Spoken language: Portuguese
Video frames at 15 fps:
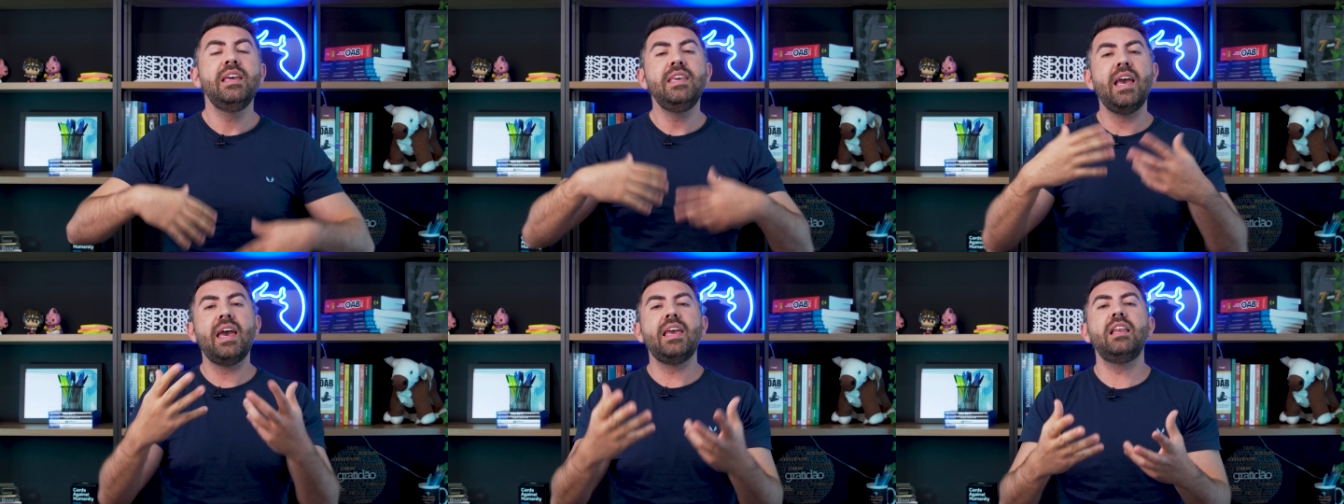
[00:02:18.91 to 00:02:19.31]

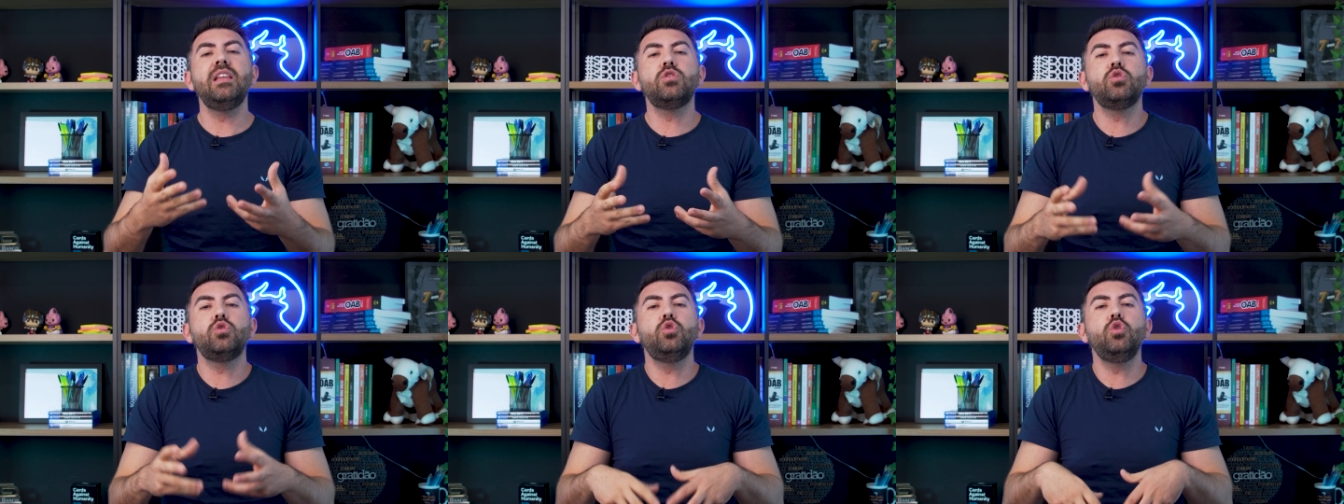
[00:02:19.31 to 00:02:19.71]
E aí ele
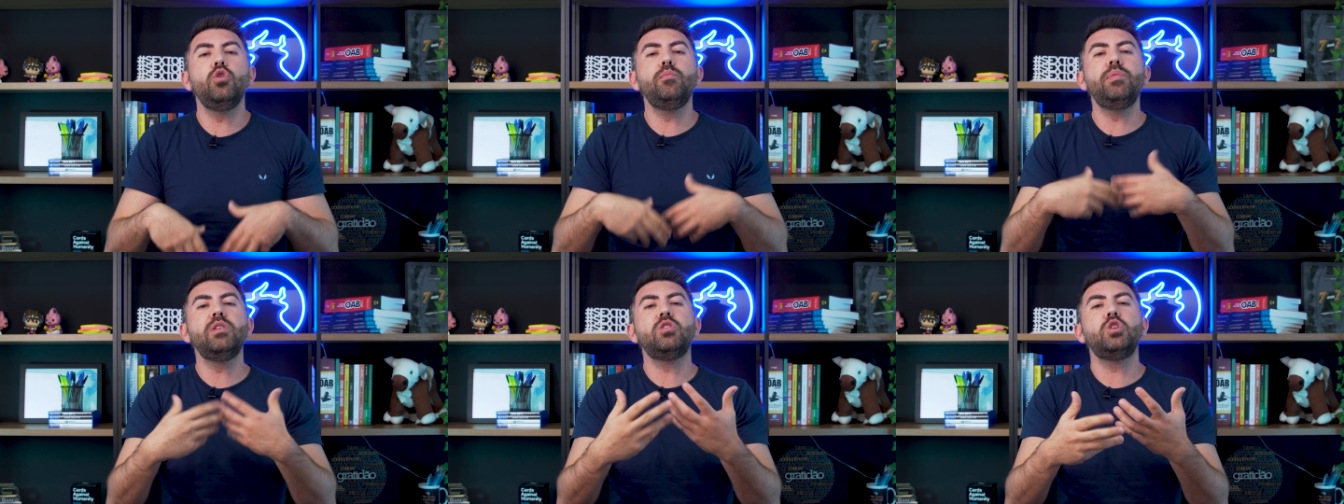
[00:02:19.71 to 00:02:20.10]

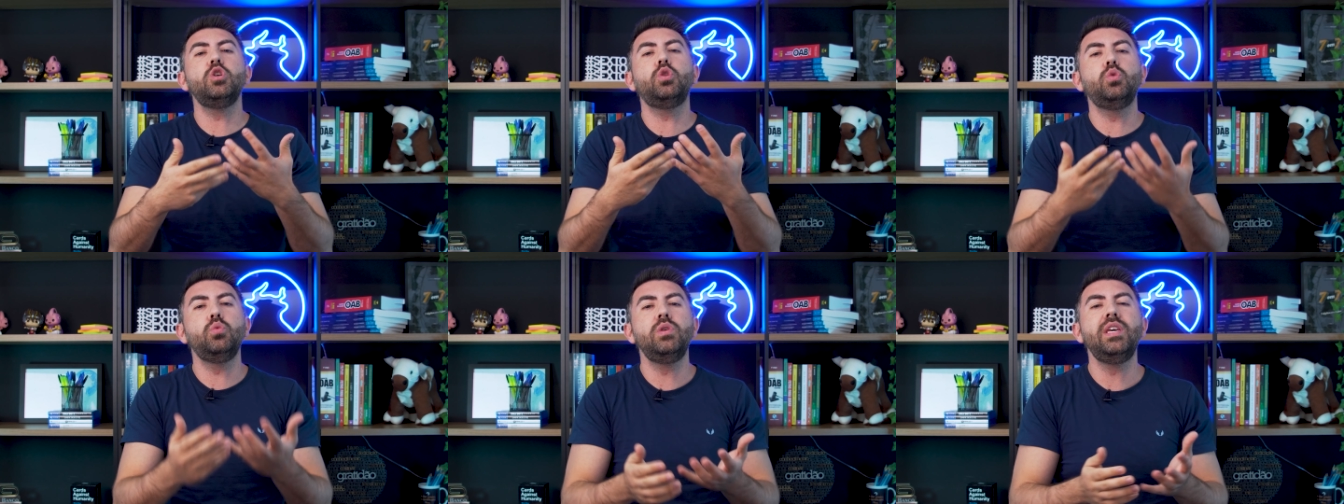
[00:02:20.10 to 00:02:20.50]

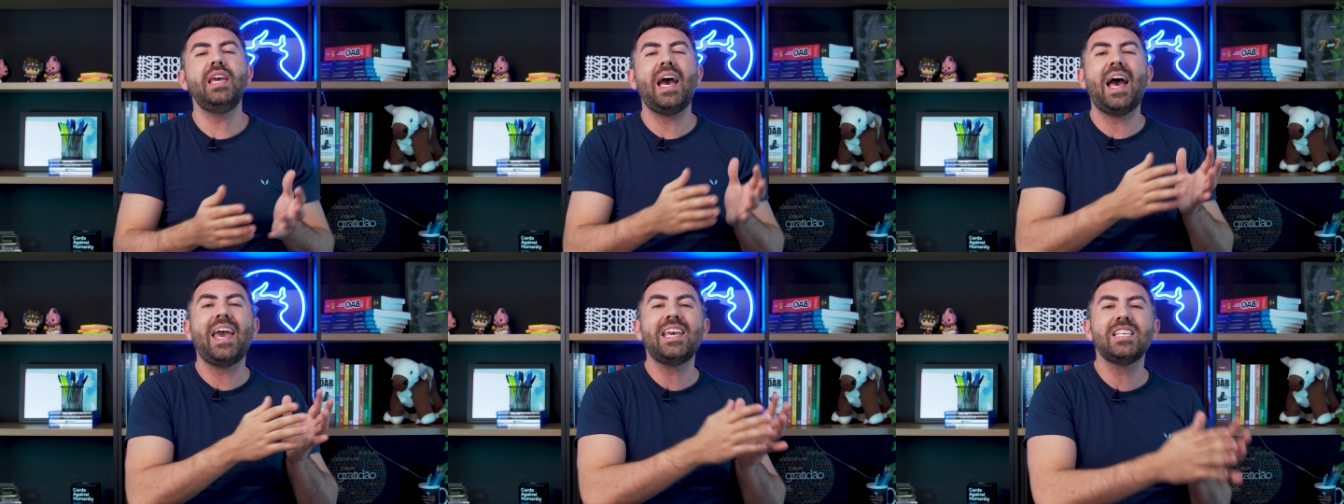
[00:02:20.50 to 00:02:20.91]

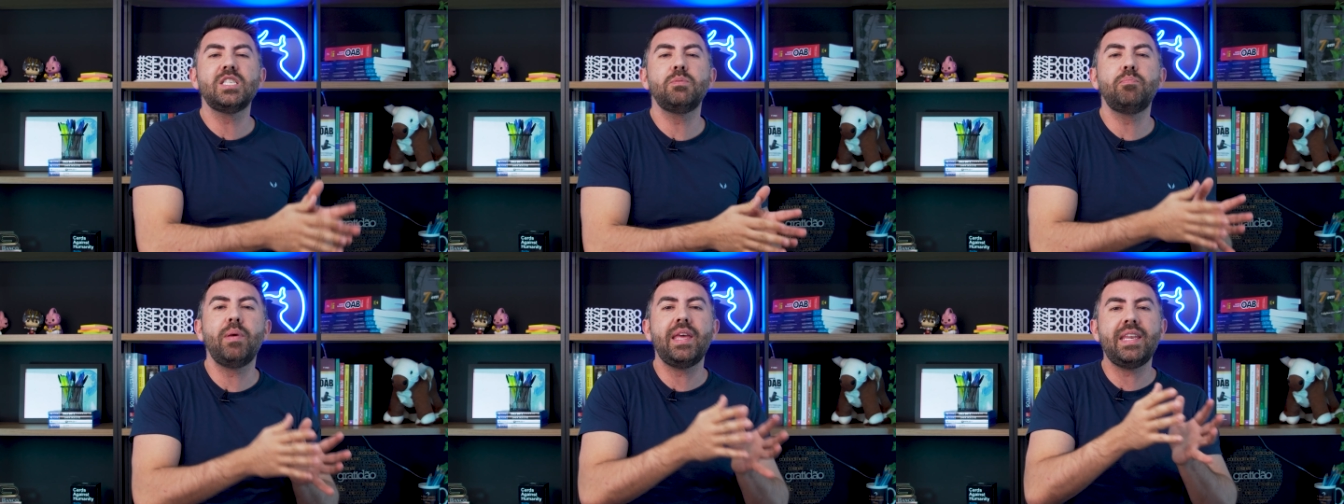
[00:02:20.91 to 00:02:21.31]
substituía a
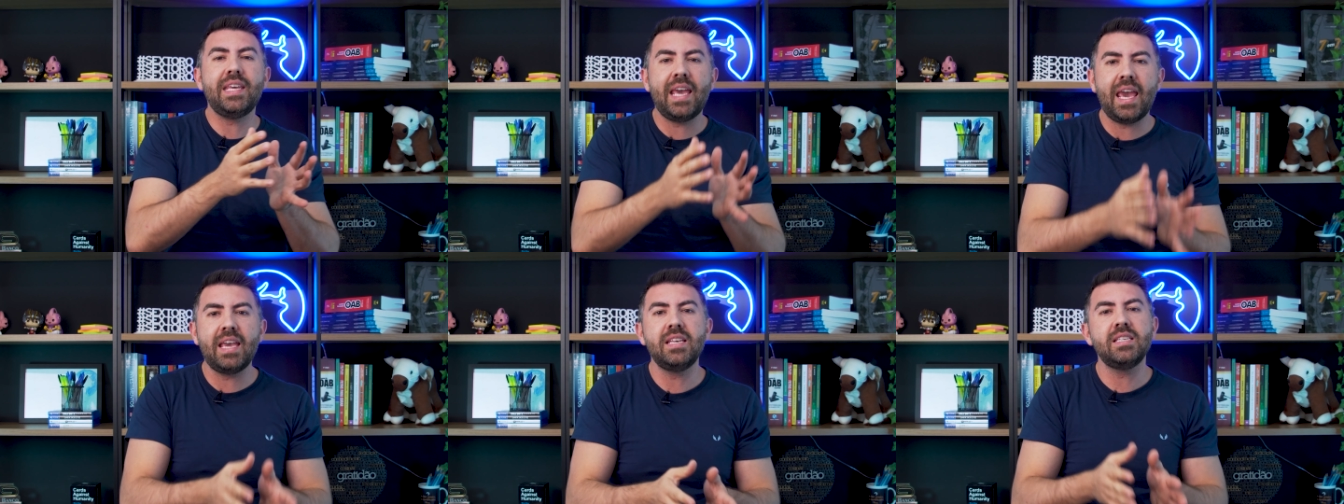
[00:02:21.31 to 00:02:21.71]

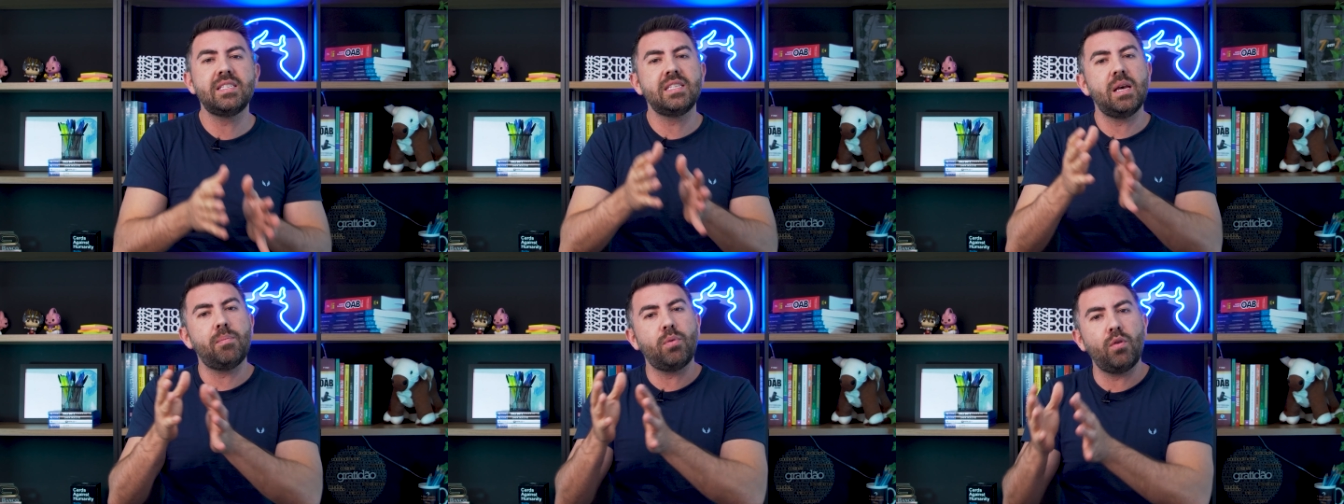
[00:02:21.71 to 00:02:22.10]

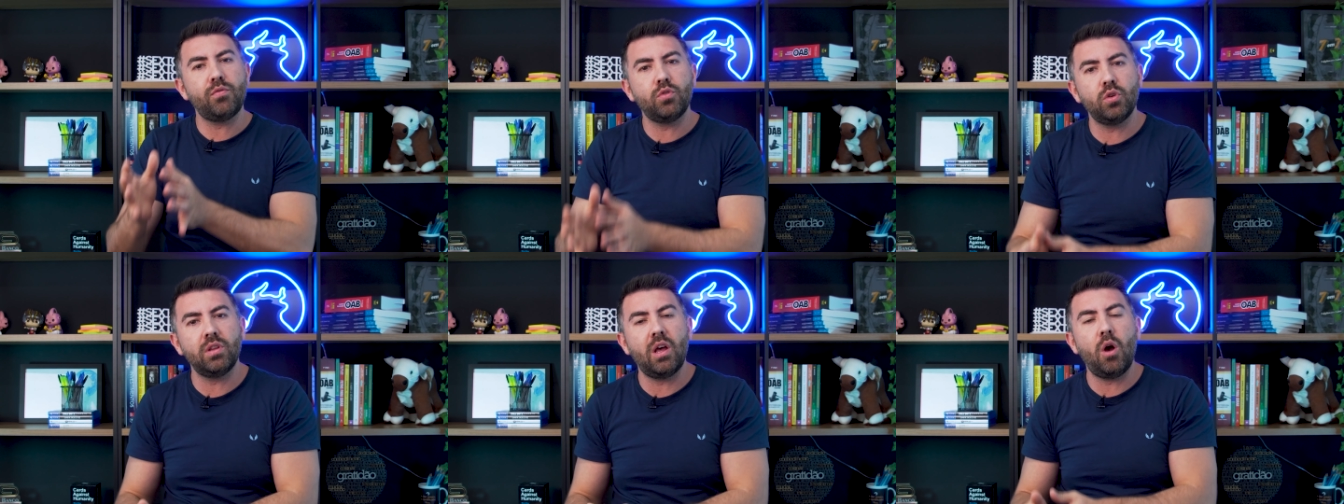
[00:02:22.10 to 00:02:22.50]
experiência
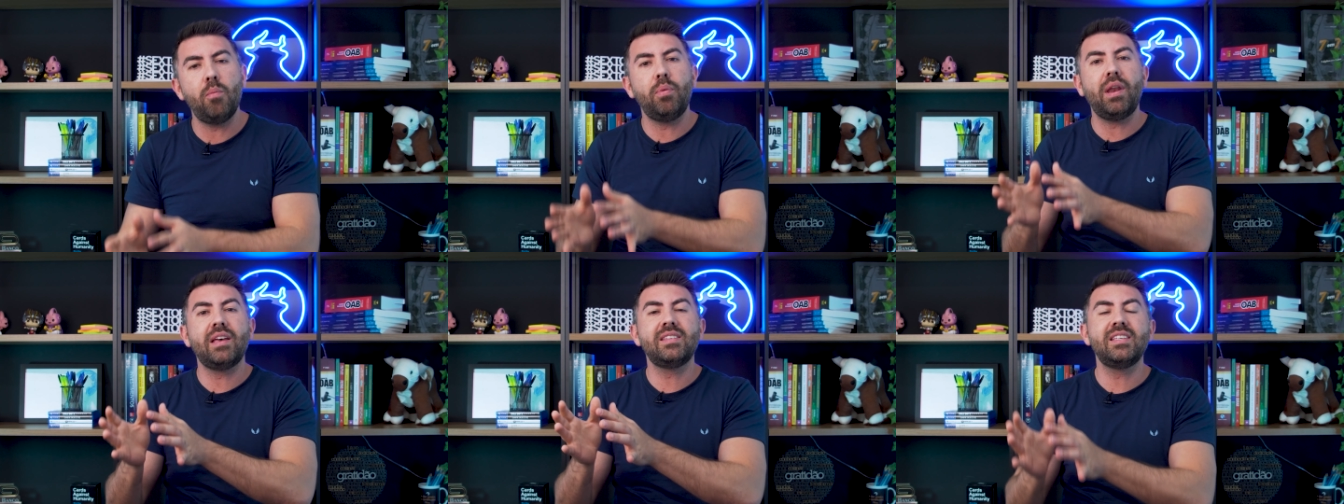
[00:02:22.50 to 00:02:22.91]
profissional
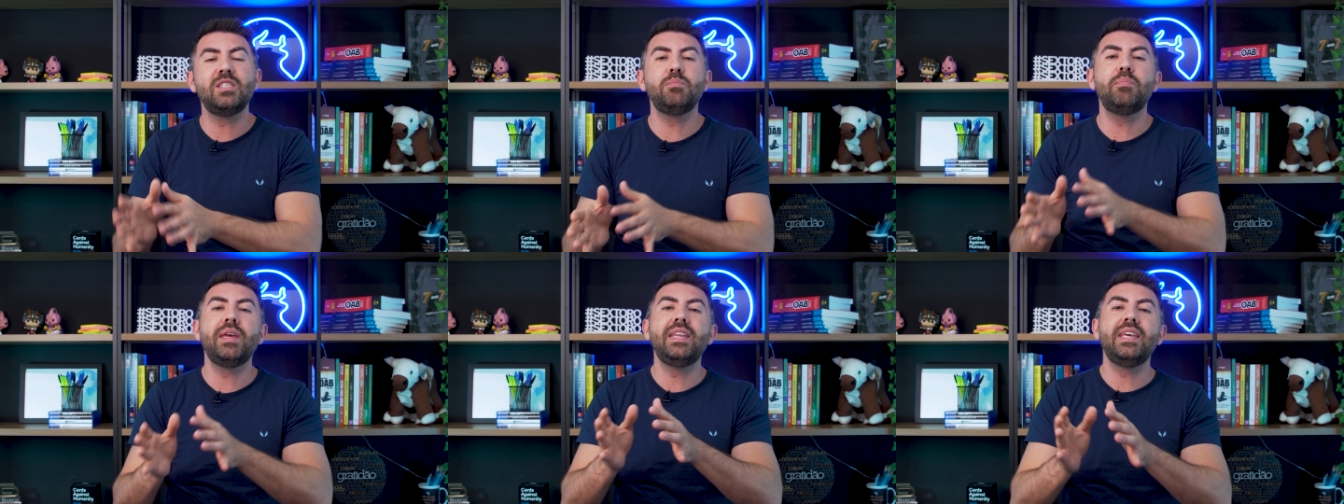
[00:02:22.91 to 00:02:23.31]
pela
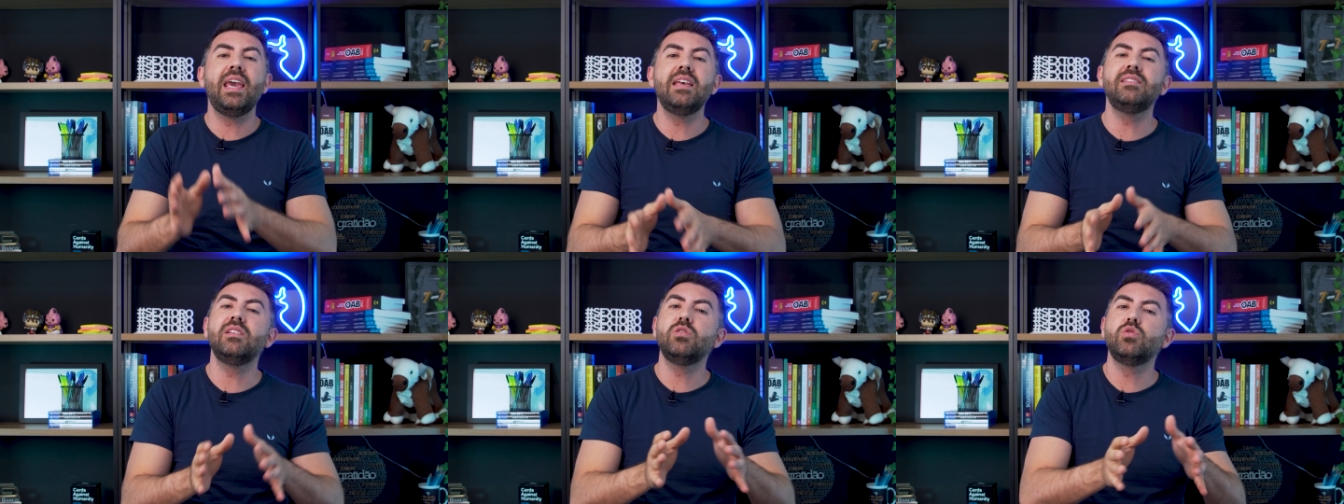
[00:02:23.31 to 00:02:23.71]
experiência